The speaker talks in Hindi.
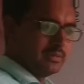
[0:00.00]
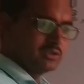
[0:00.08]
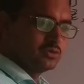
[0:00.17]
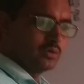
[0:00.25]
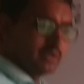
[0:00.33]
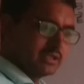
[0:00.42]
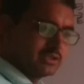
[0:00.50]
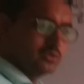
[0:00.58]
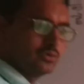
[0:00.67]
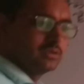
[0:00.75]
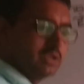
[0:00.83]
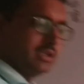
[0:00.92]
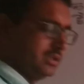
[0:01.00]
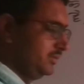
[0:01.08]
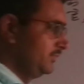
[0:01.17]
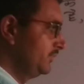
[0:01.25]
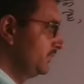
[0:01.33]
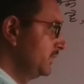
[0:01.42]
में जो रेशियो थे
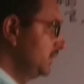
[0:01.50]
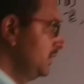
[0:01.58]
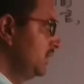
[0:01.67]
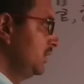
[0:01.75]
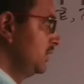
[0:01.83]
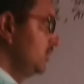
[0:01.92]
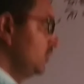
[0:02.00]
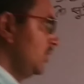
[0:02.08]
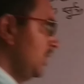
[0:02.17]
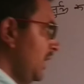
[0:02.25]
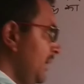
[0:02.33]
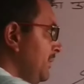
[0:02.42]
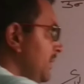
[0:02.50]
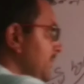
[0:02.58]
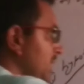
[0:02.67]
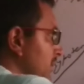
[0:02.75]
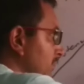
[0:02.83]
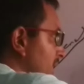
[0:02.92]
अब
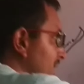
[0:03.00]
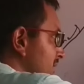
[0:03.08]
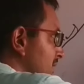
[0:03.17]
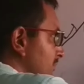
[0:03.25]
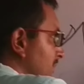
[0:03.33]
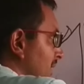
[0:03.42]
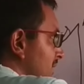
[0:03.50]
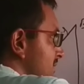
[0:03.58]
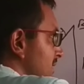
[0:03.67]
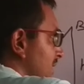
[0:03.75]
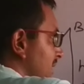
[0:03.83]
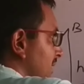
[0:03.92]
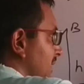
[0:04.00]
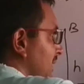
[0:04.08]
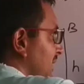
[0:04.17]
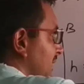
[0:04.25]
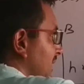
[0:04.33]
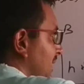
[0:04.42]
हमें हमारा दिमाग जाना
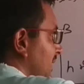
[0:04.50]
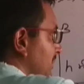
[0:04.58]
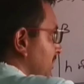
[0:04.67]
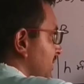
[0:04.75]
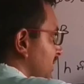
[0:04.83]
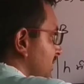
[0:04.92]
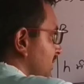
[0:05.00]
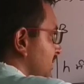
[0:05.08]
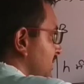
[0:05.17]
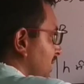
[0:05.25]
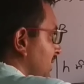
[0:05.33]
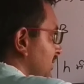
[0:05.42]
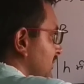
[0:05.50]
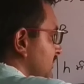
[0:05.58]
है लाल बटे कक्का